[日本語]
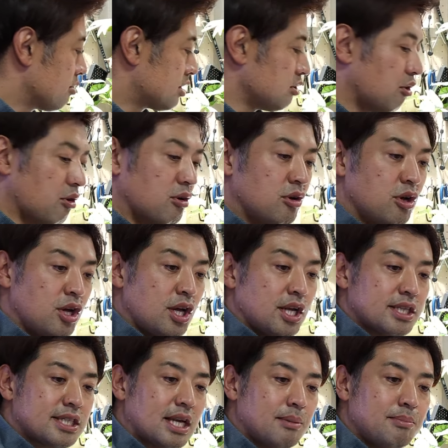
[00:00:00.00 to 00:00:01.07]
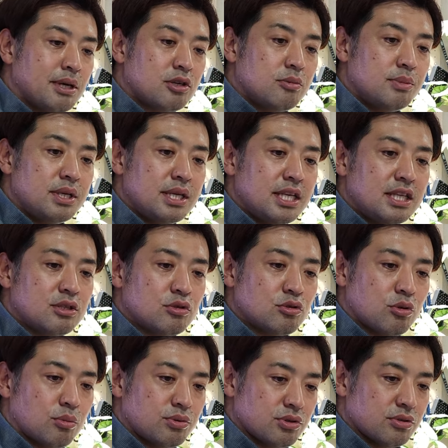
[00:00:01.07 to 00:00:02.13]
ちの 300ml
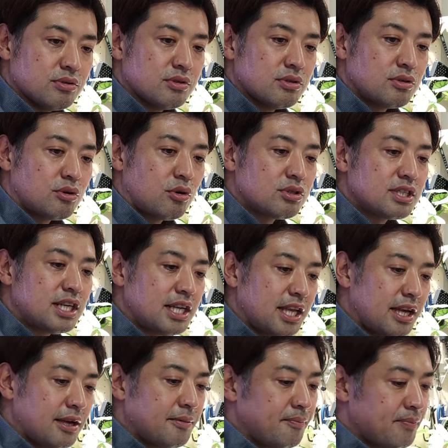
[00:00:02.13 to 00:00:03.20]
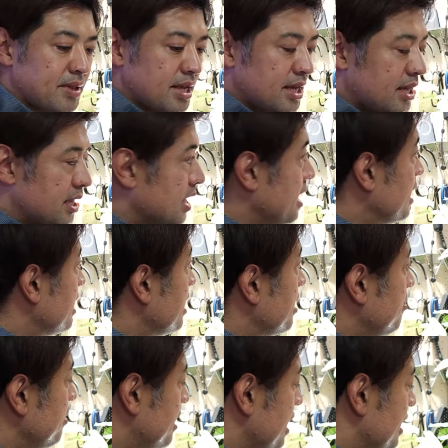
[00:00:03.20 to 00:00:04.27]
の分、こちらね、
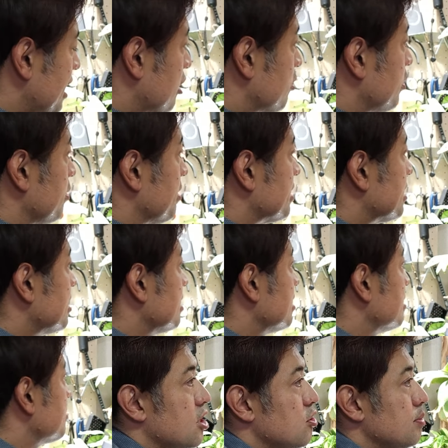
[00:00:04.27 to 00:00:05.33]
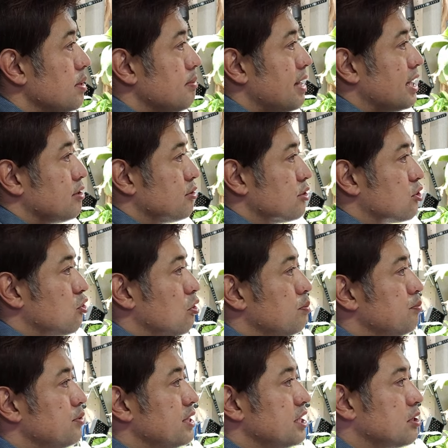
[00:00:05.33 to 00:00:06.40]
見ていきたいと思います。弓
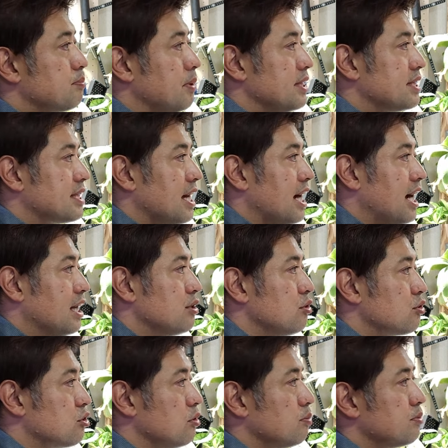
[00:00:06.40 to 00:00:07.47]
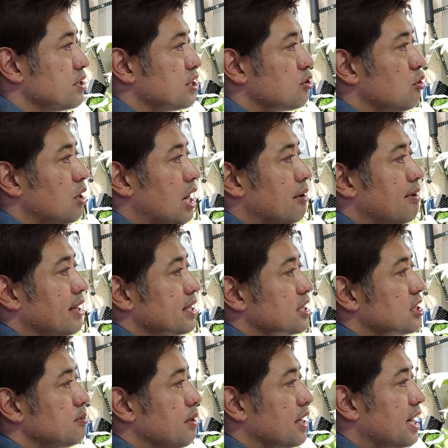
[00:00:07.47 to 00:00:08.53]
マイルソープディスペンサーハンドソープ自動泡
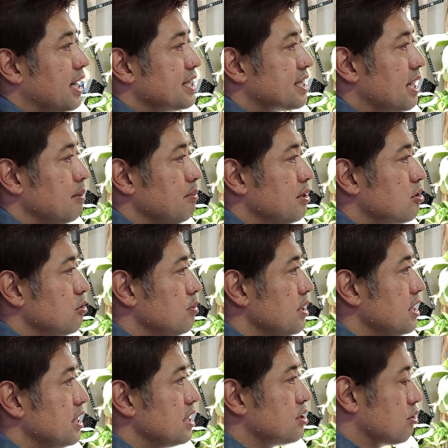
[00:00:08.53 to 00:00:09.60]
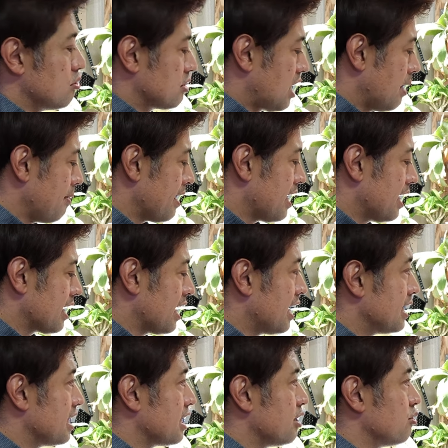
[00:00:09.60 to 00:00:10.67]
詰め替え 300ml 壁掛け
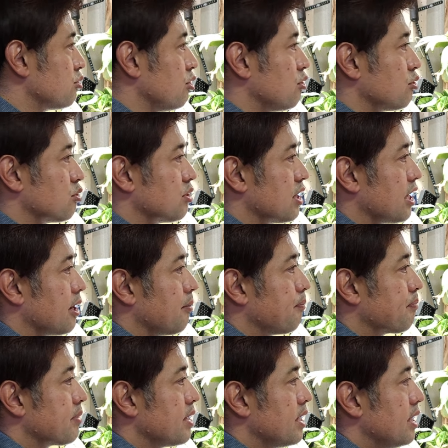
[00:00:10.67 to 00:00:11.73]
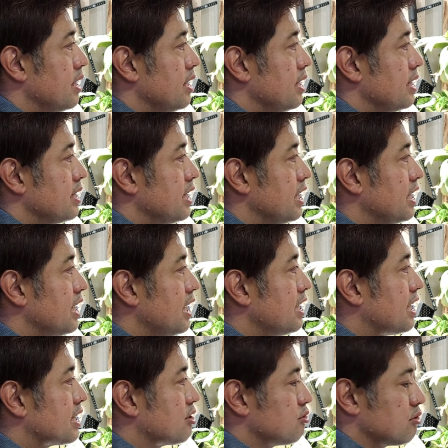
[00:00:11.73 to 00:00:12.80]
ができるということで、何がい
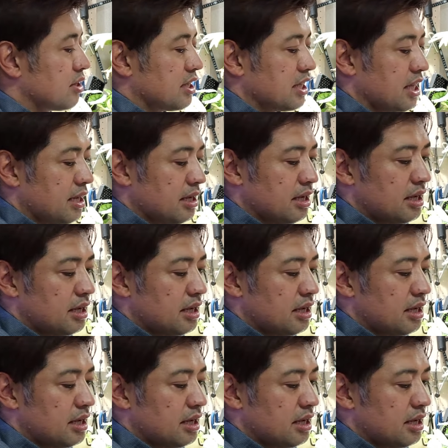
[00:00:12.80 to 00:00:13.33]
いかといったらね、